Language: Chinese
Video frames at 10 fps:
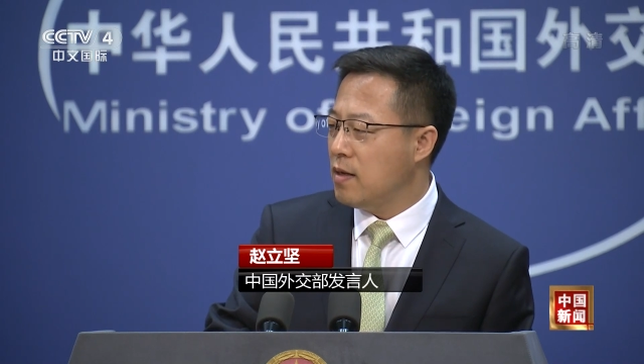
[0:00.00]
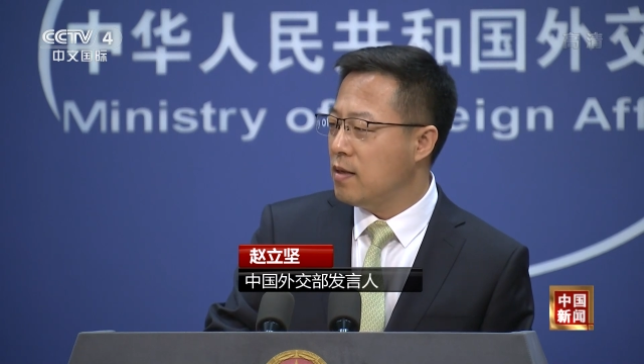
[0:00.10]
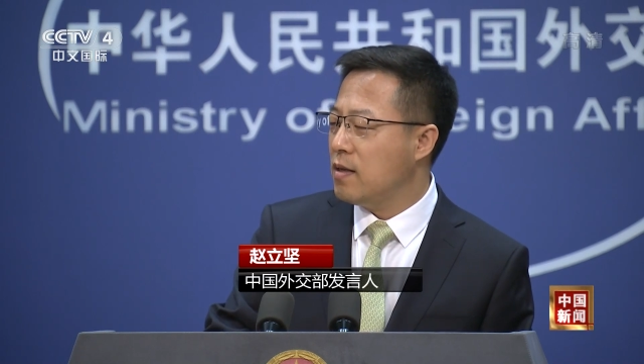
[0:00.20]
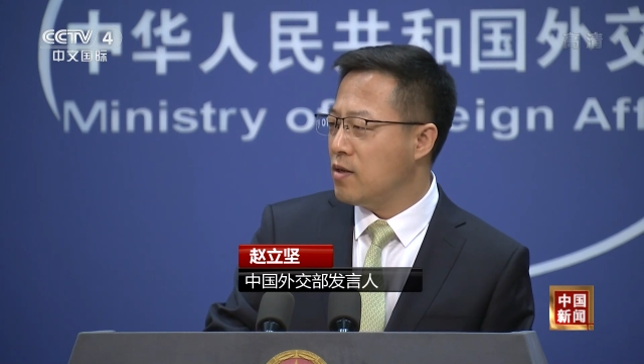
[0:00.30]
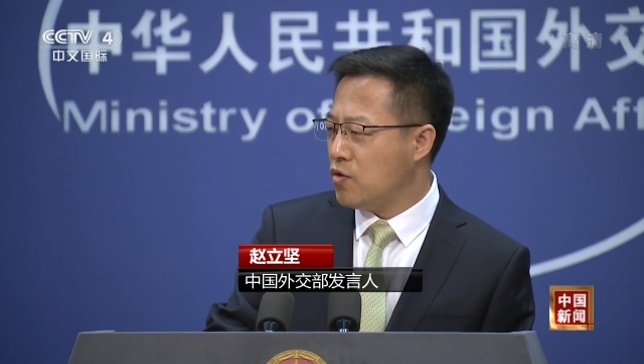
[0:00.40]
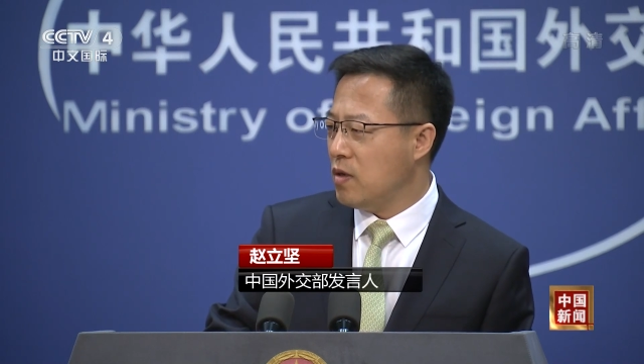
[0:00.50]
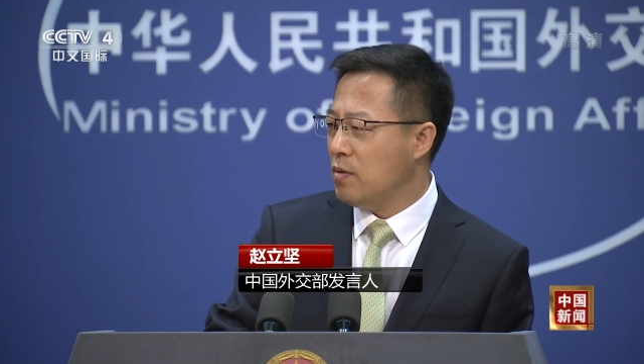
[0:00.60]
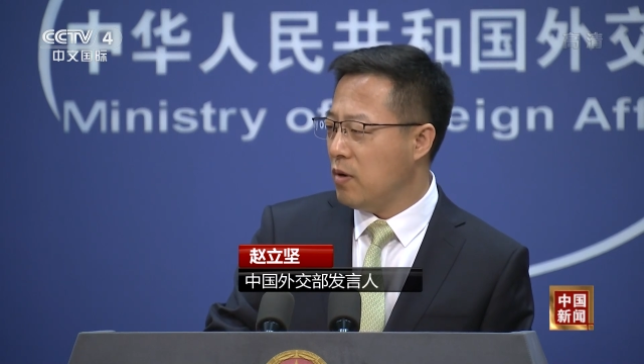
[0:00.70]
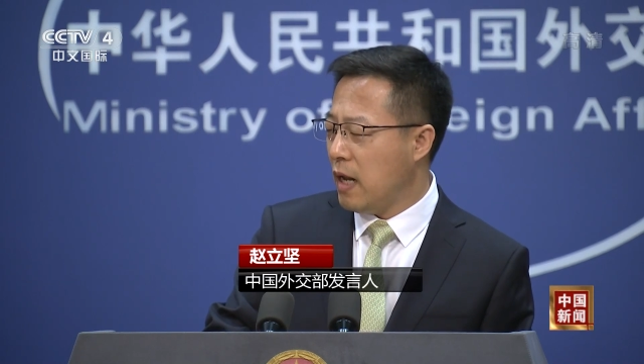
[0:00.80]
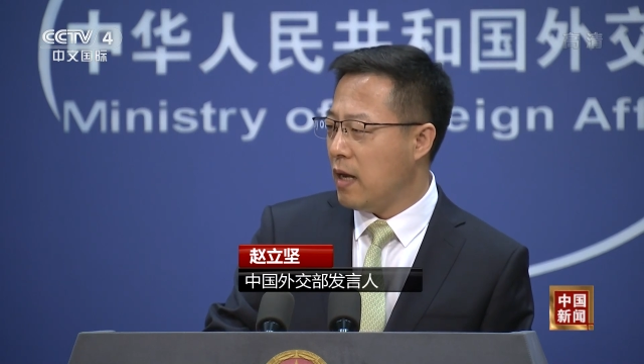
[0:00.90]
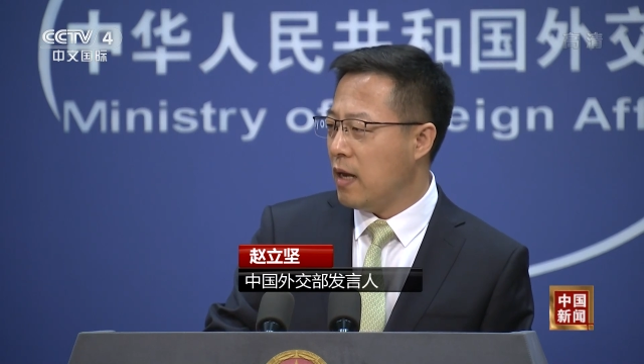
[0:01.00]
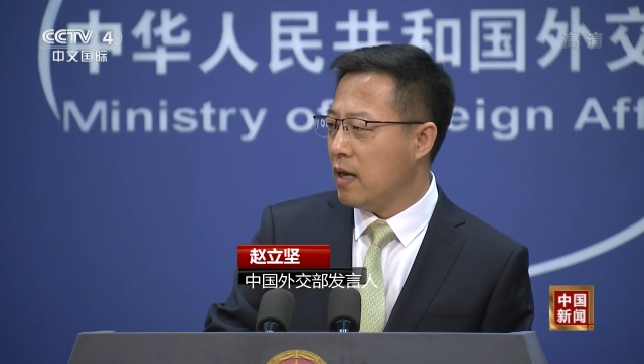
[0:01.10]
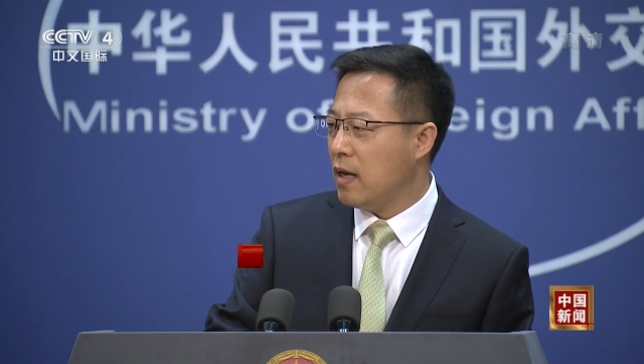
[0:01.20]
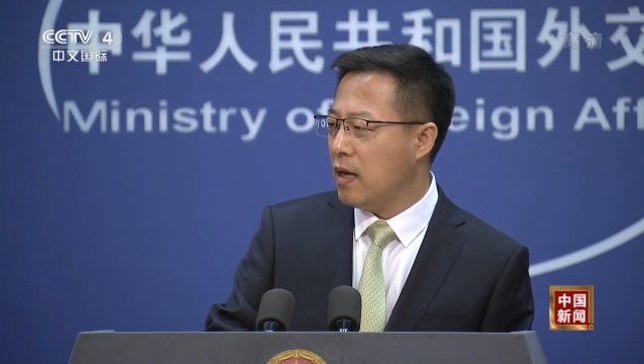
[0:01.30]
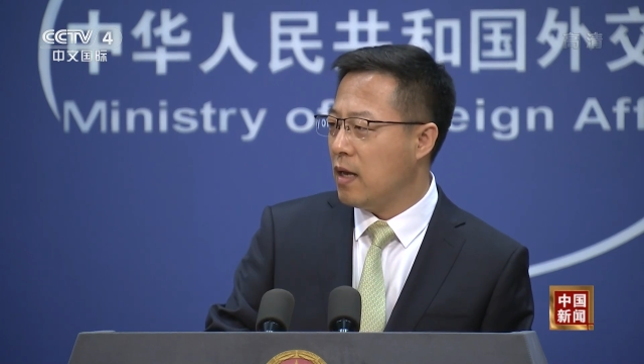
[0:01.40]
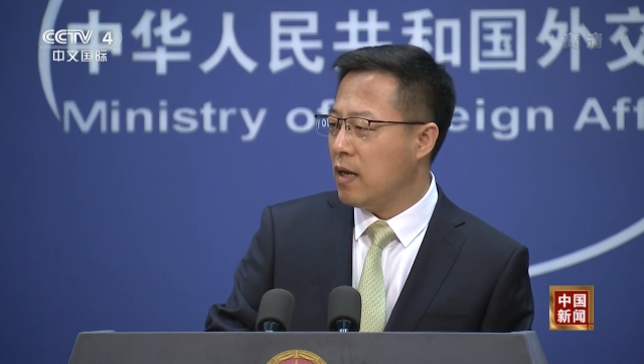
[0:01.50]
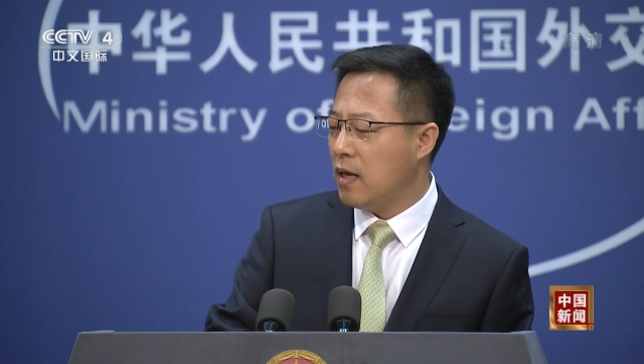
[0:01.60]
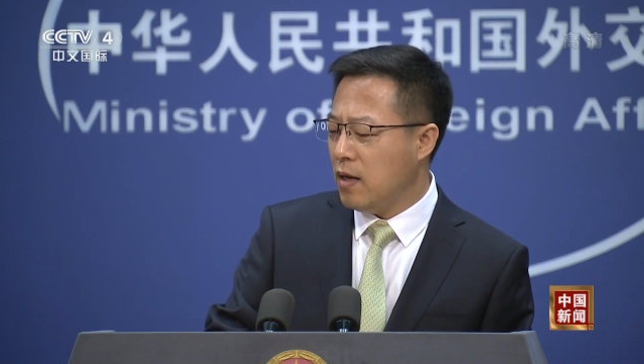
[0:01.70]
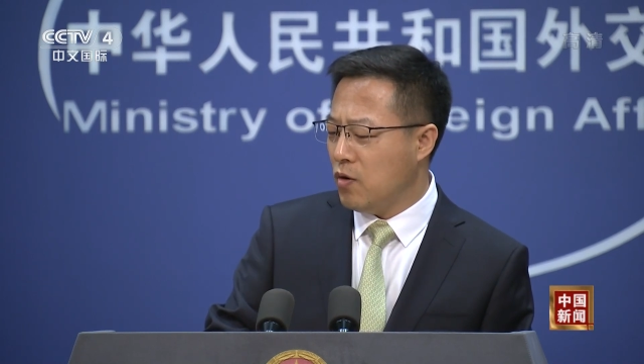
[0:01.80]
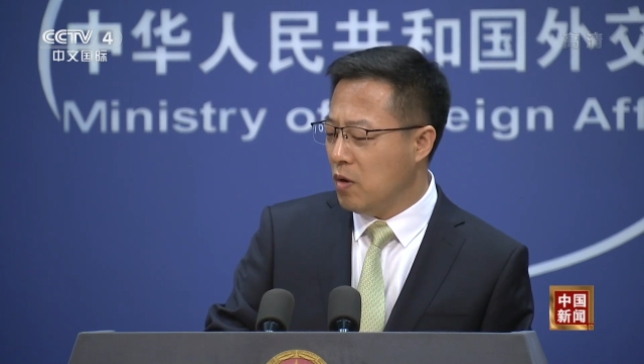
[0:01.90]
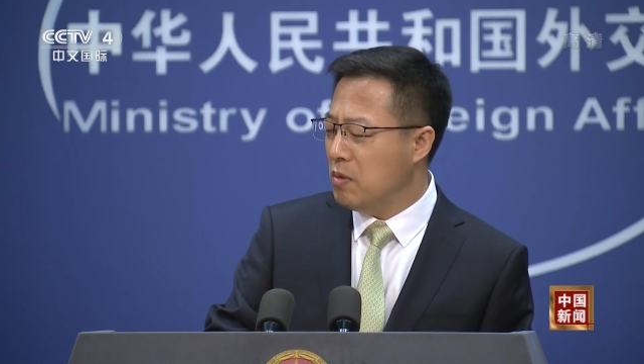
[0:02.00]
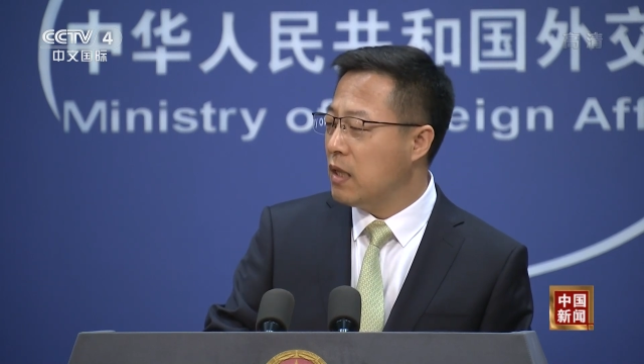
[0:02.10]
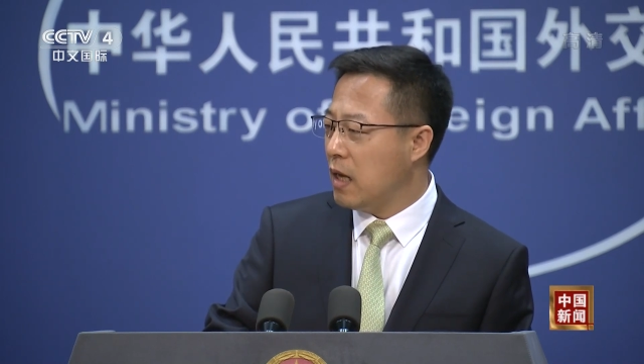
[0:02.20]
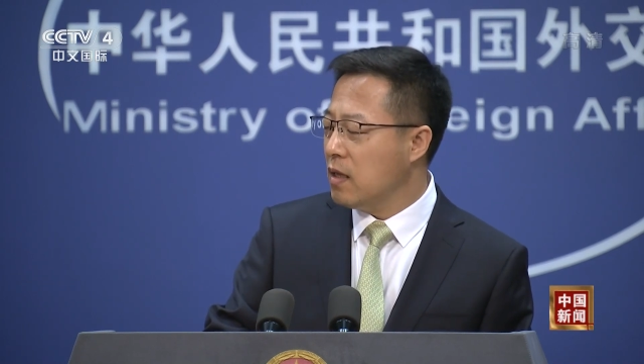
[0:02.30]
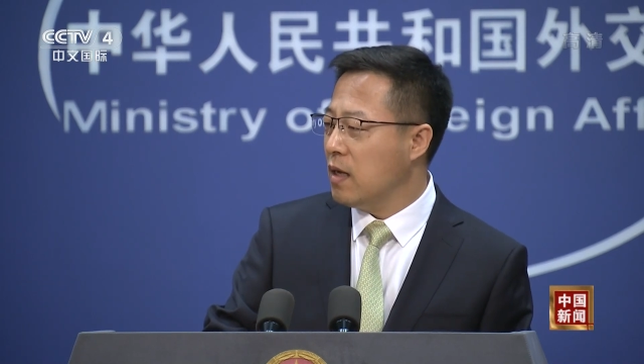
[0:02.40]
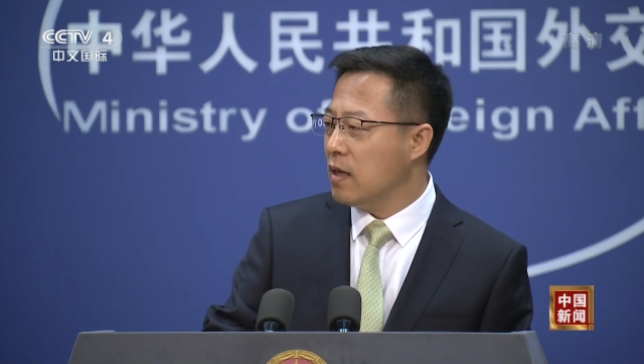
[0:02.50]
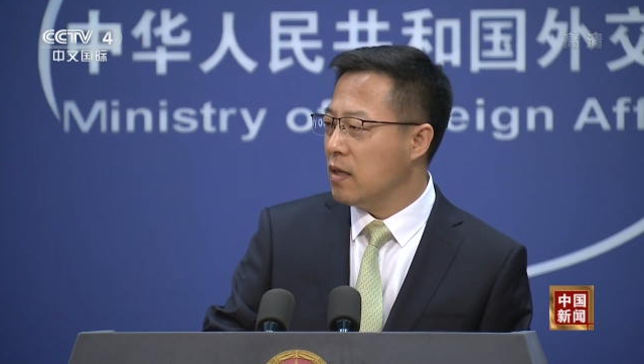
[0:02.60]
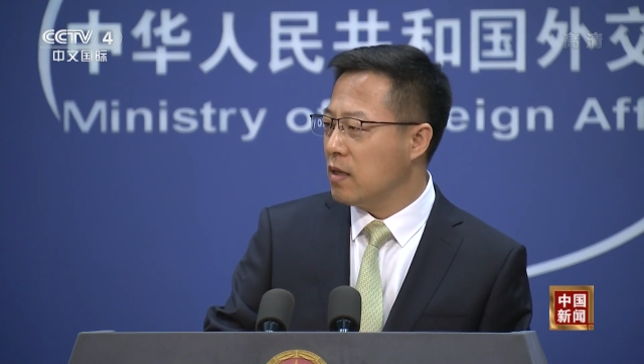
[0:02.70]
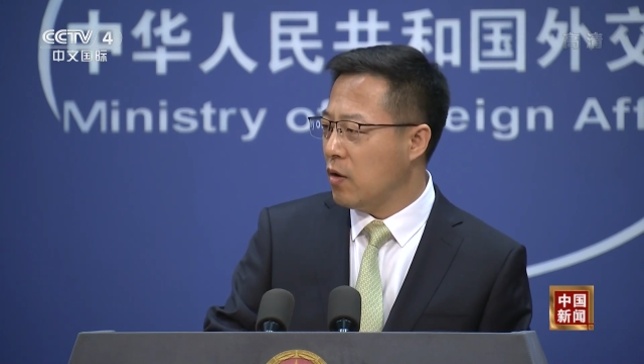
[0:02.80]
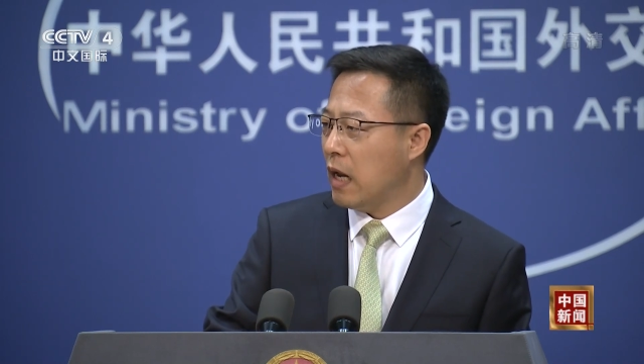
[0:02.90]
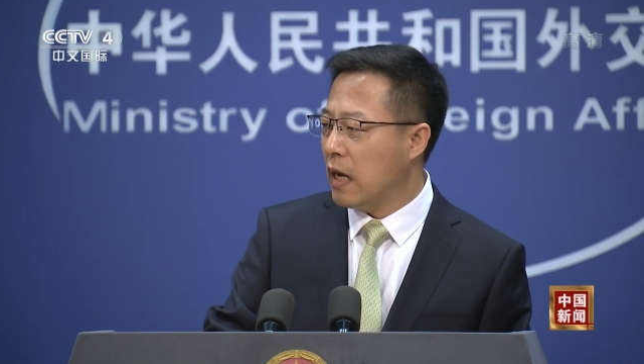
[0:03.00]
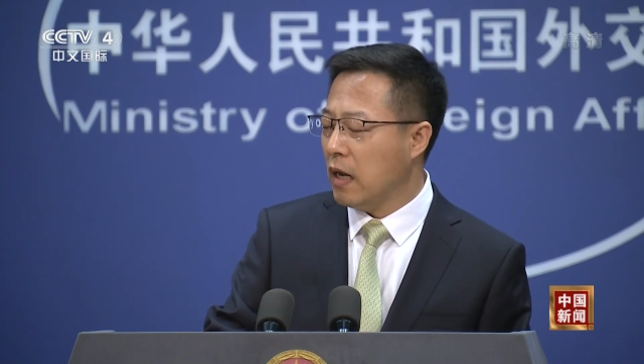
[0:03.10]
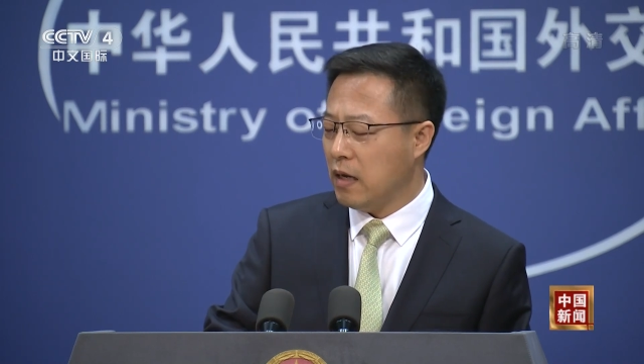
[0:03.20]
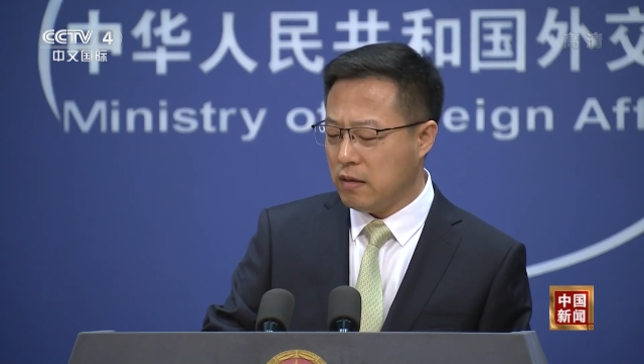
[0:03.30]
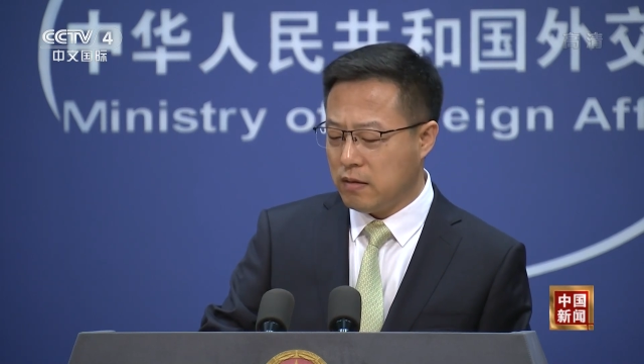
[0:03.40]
你说的不累，我们听的都累了。